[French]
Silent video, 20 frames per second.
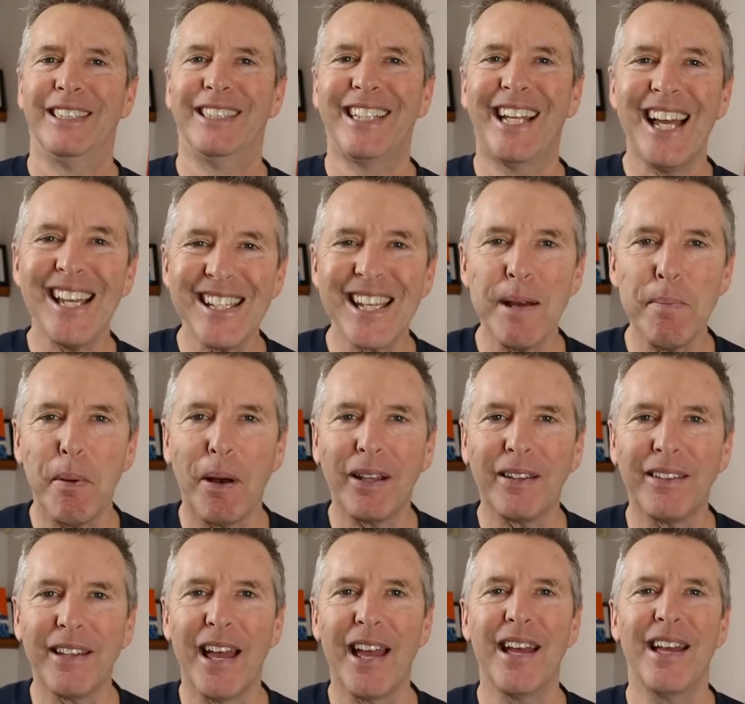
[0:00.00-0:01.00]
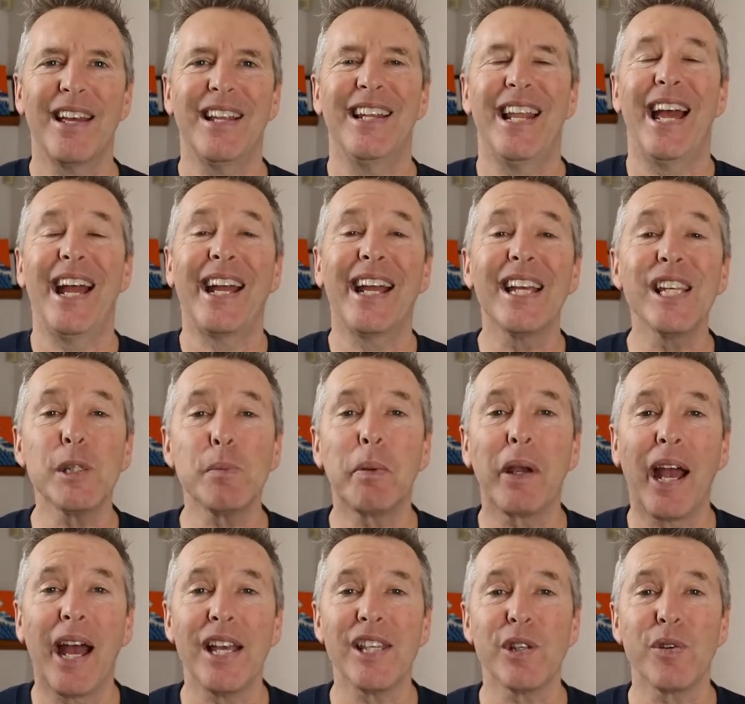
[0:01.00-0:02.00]
Très important, la
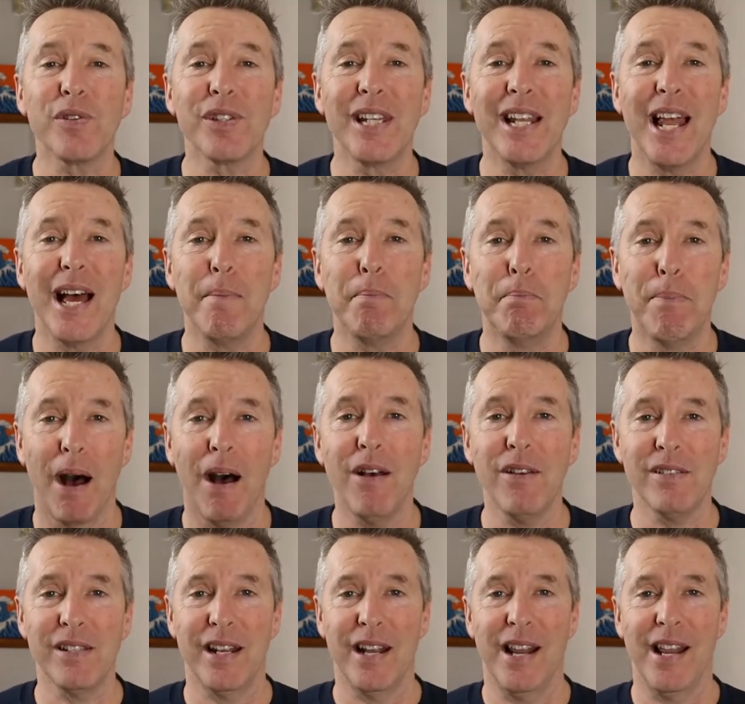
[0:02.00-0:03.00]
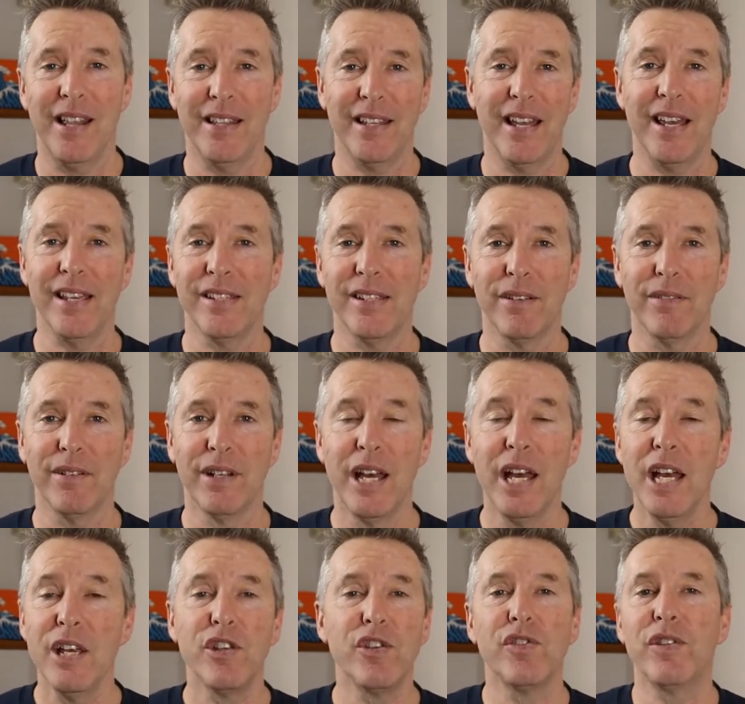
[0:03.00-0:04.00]
respiration, c'est la base de la natation.
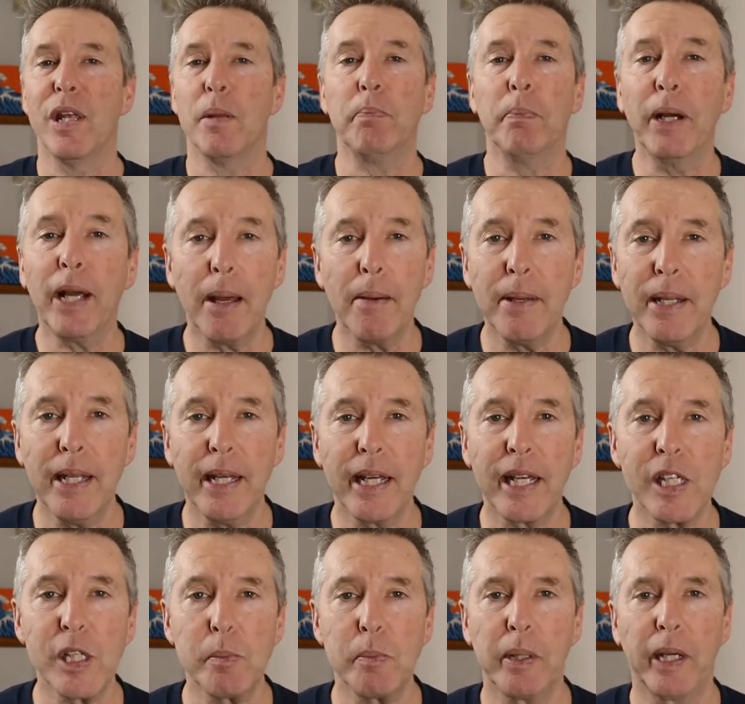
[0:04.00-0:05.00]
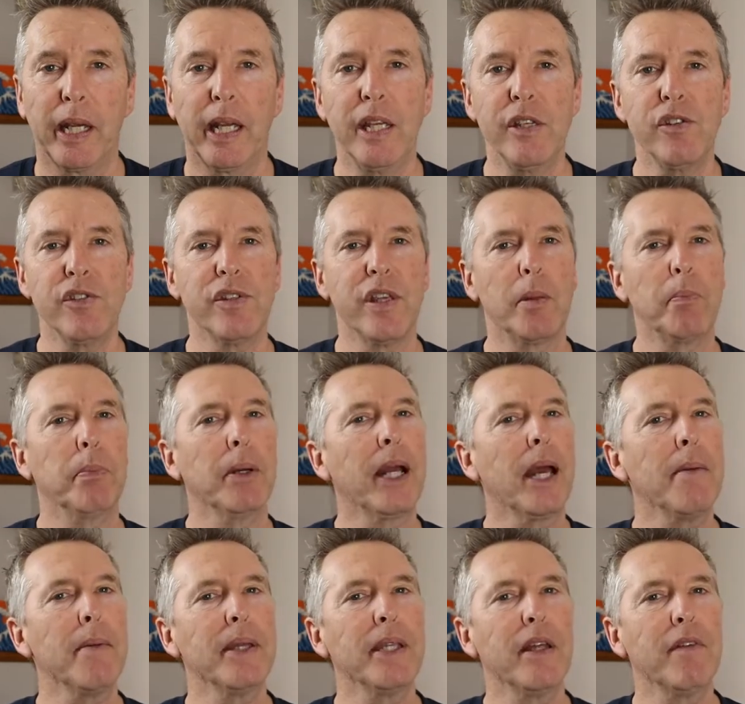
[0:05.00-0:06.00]
Si vous n'êtes pas capable de respirer, si vous n'êtes pas
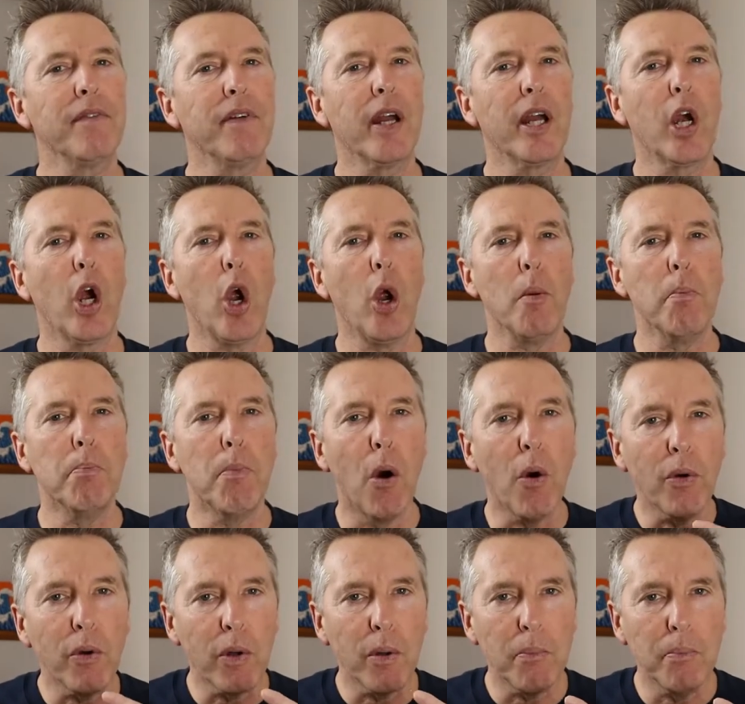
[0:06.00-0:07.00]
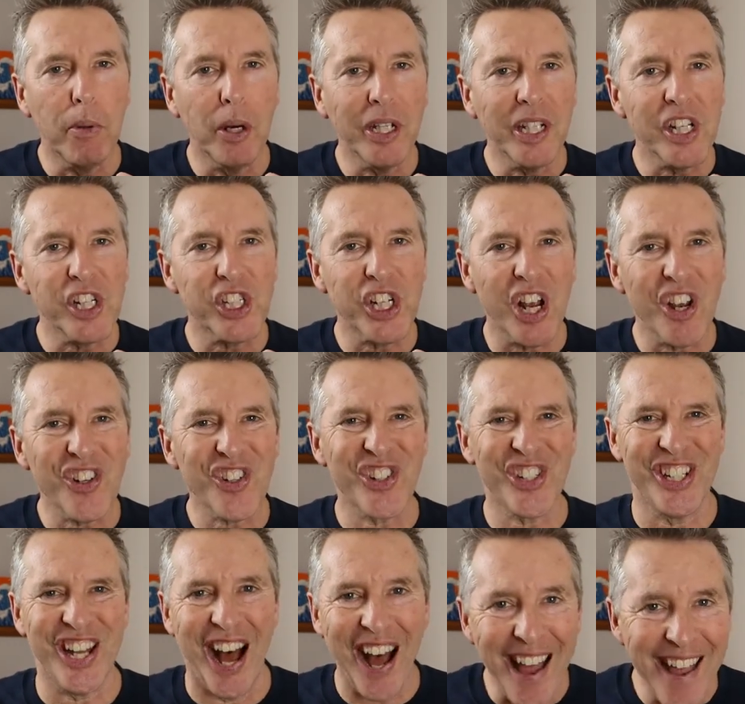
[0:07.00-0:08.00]
capable de faire un bon, bon
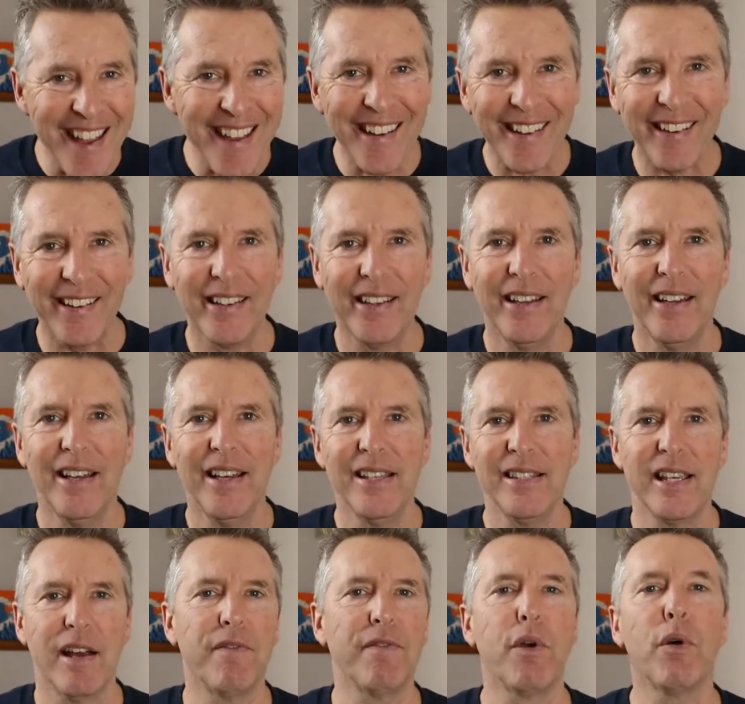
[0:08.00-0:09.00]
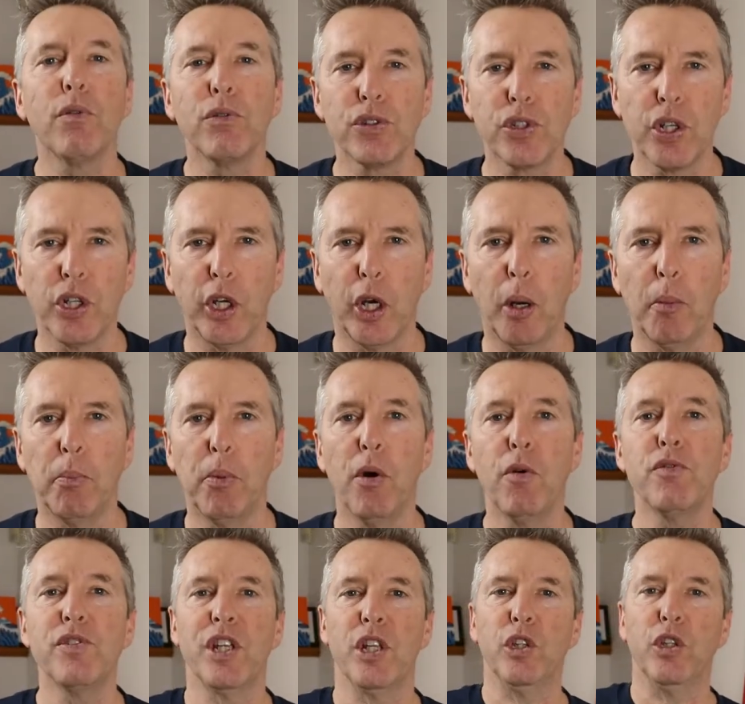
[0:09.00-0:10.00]
échange d'air, ça ne fonctionnera pas,
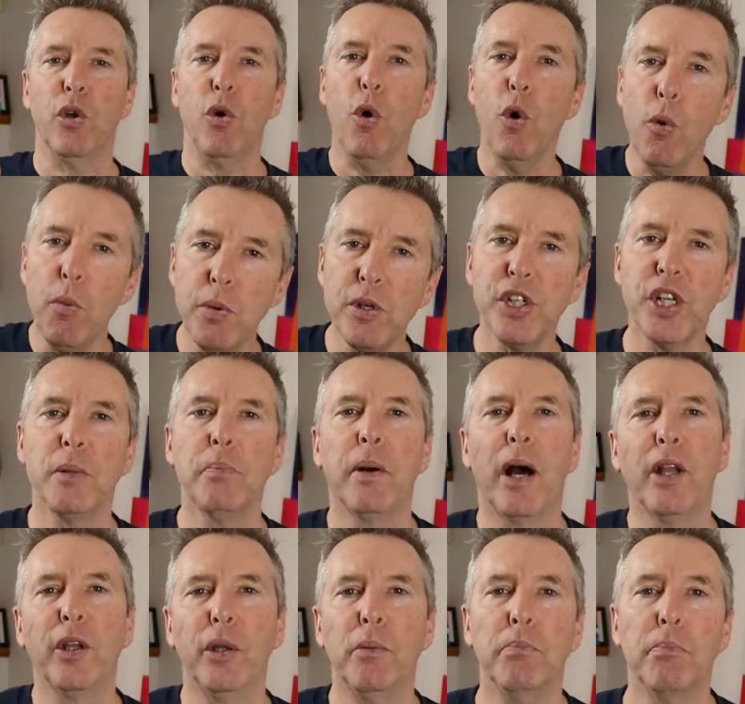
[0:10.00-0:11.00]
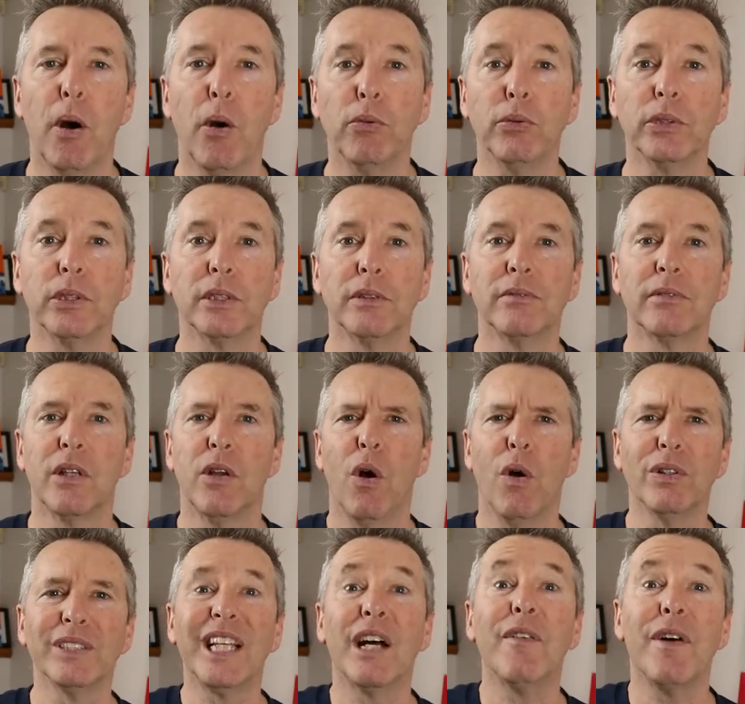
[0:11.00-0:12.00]
vous êtes obligé de prendre une pause.
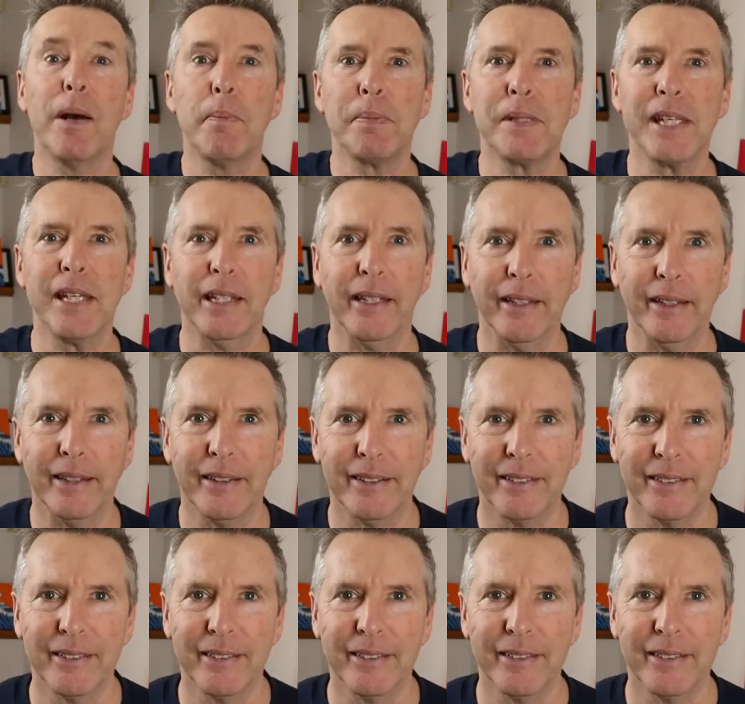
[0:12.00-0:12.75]
On s'en va à la piscine.